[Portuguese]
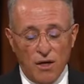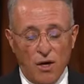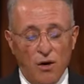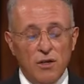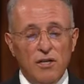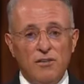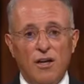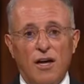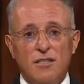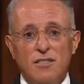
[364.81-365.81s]
todos
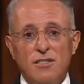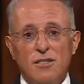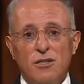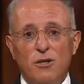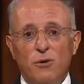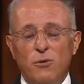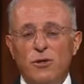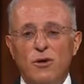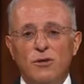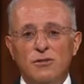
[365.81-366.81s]
os homens e
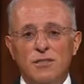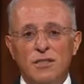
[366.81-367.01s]
mulheres,